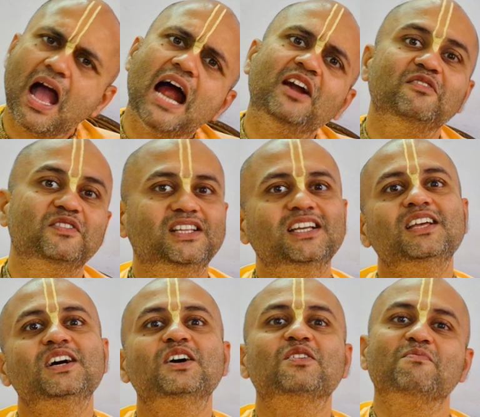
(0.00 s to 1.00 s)
and within
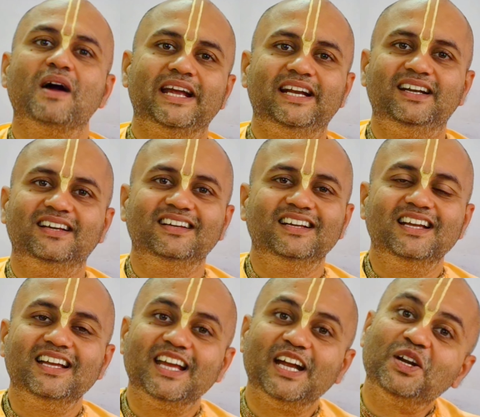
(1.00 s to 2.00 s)
her mind,
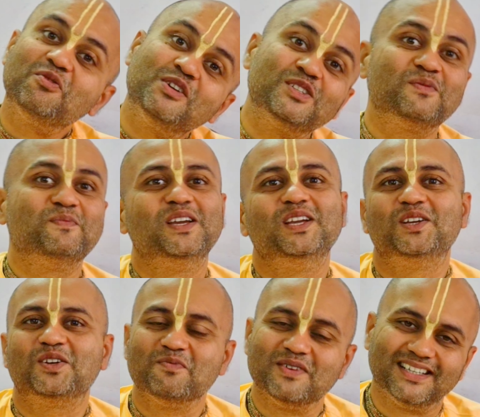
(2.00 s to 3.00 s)
it was
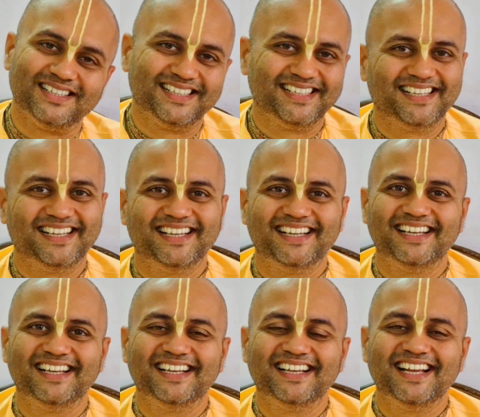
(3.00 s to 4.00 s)
Bhishma.
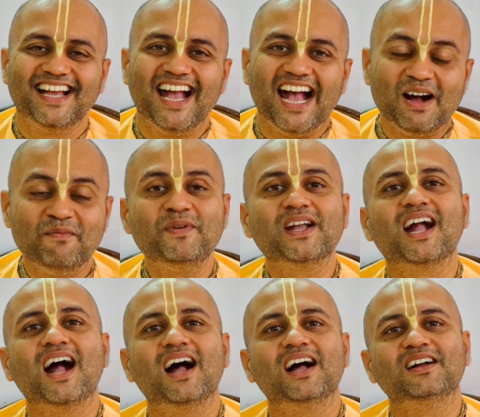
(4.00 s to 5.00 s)

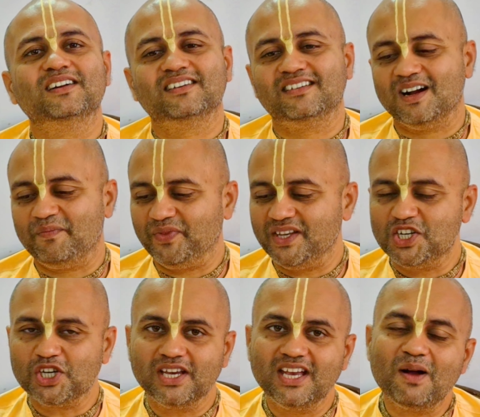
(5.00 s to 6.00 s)
Pambita अपनी
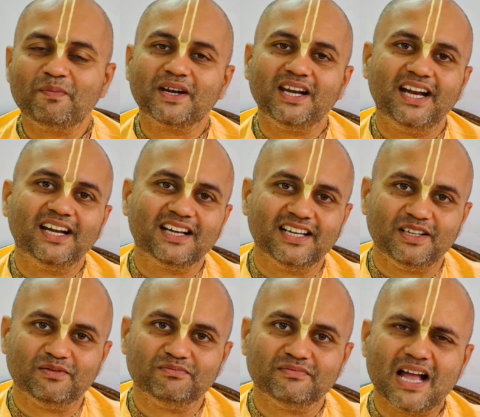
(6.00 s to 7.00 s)
शैया पर लेट गई
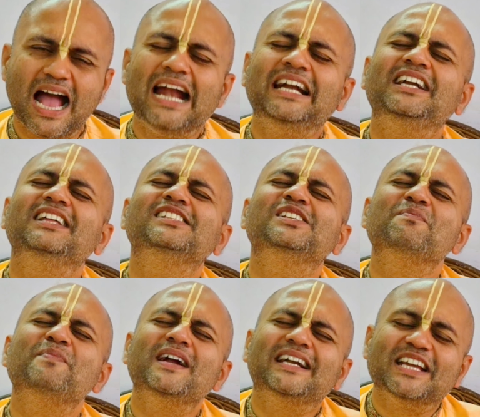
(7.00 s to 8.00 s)

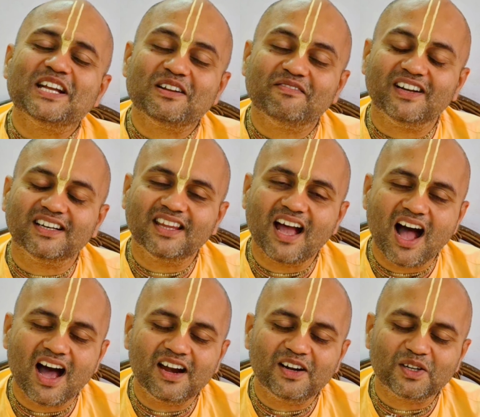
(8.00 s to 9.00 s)
एंटिसिपेटिंग विथ
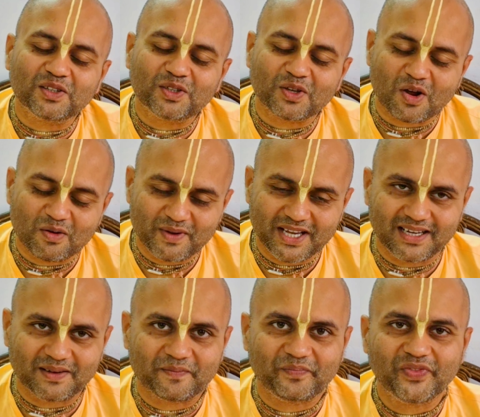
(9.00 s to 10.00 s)
हार्ट थ्रॉबिंग